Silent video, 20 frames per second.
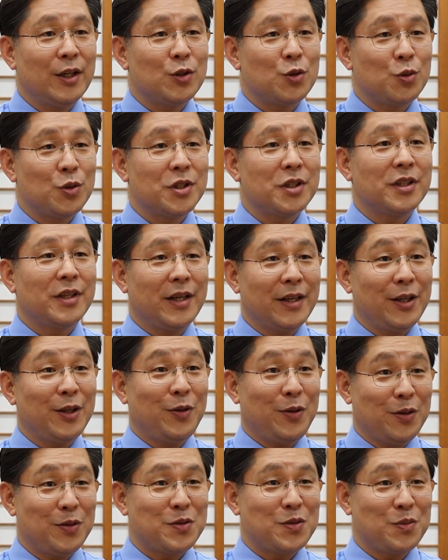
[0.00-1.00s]
조직을
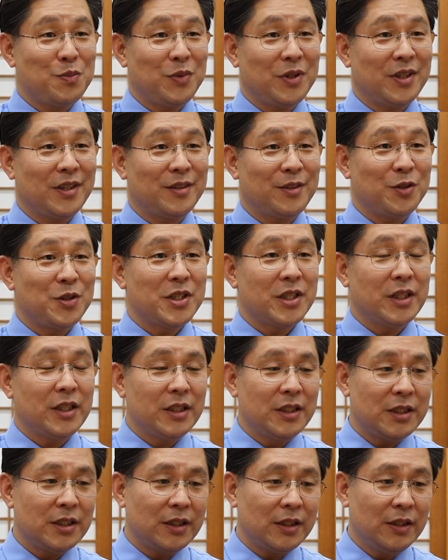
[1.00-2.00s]
하게 되었습니다. 그리고
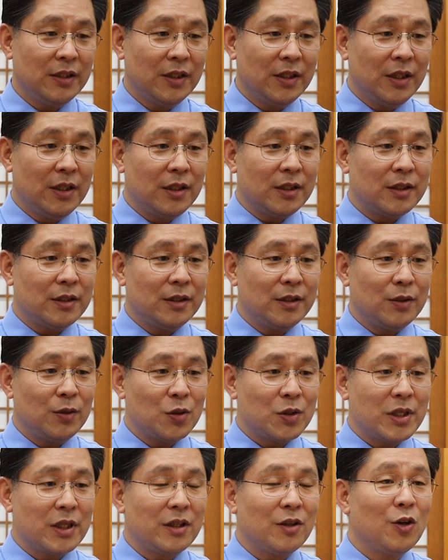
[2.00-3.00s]
제가 이제 그
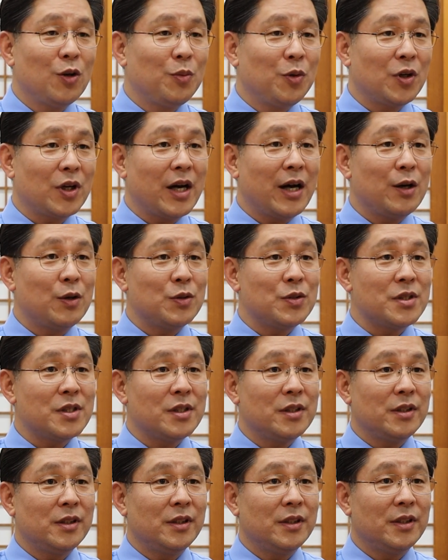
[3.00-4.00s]
로잔 글로벌
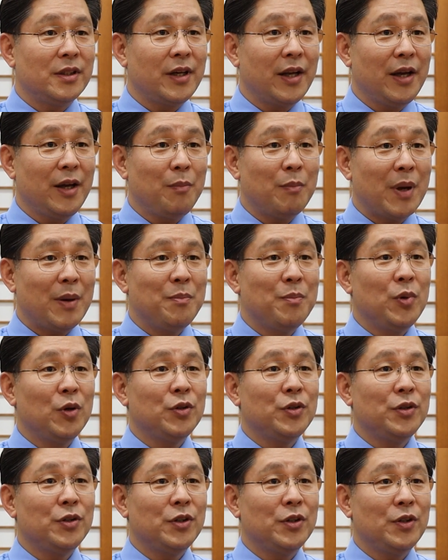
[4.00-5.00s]
카운슬의
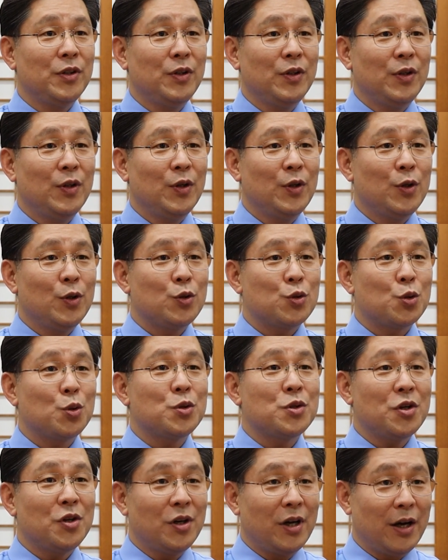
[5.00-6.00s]
멤버들을
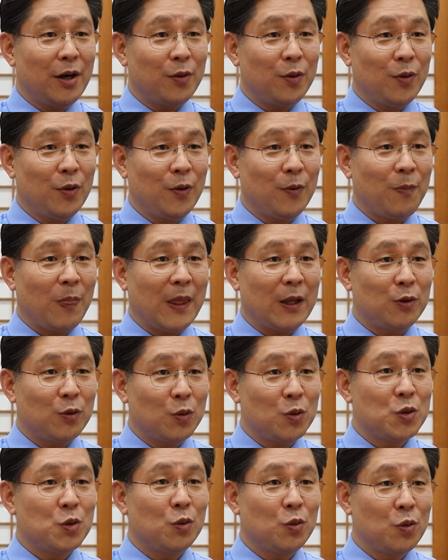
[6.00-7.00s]
초청하고
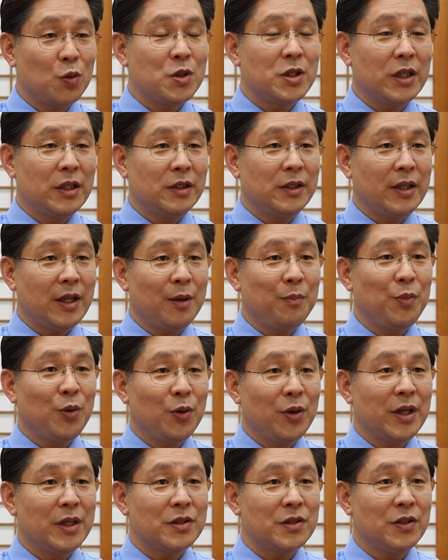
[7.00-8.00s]
로, 잔을
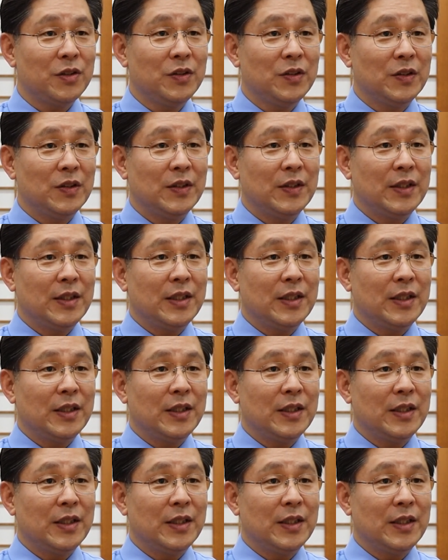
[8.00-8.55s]
대표해서